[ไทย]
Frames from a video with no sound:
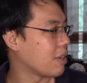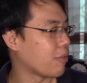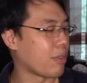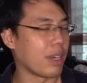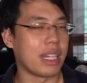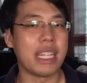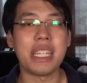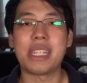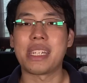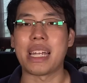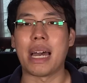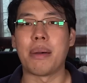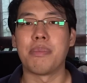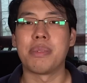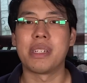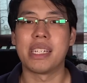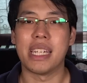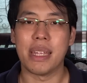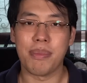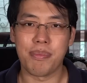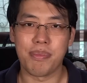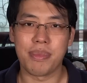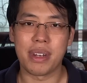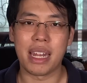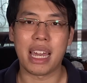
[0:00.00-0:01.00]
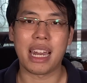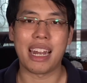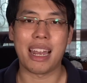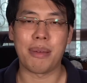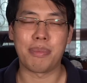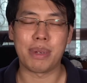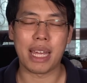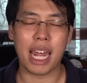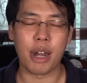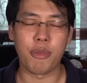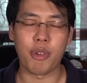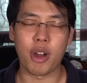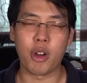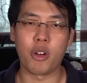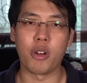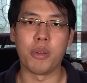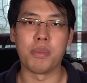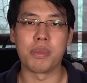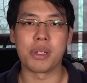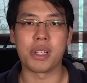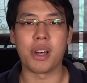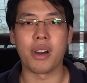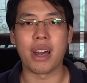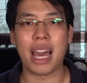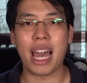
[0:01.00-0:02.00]
วันที่ 30นะครับธันวาคม
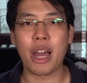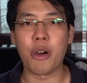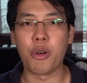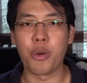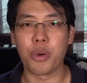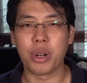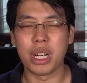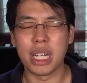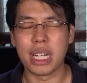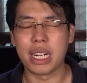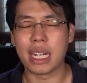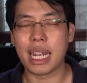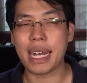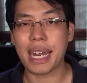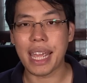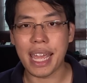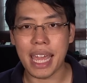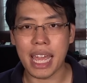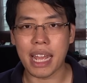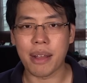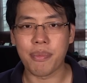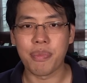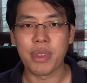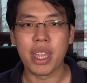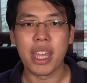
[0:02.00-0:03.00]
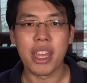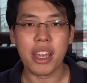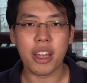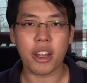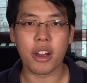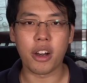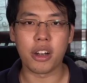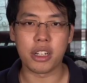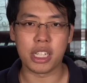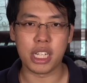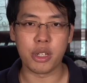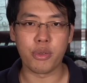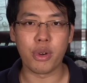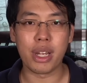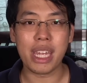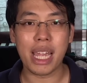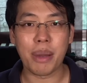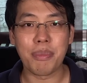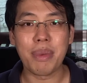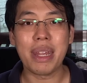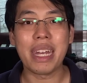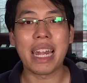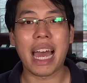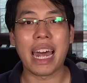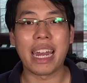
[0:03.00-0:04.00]
2561 นั่นเองก็ถือว่ายั
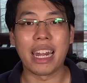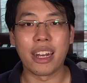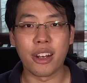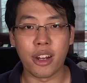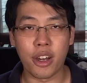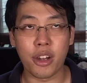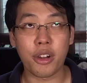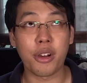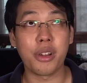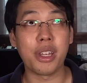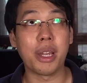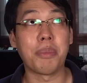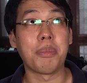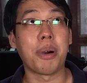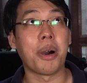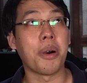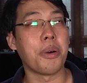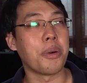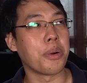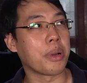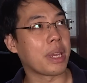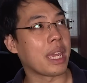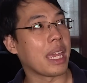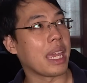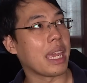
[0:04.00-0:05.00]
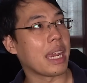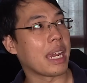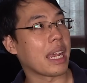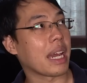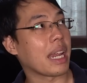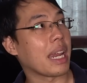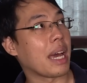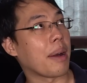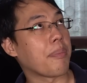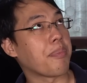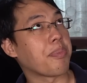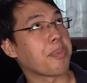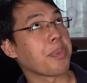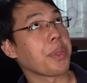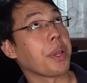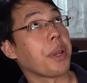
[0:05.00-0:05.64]
งไม่นานนะน้องก็ยังพอโอเคนะครับ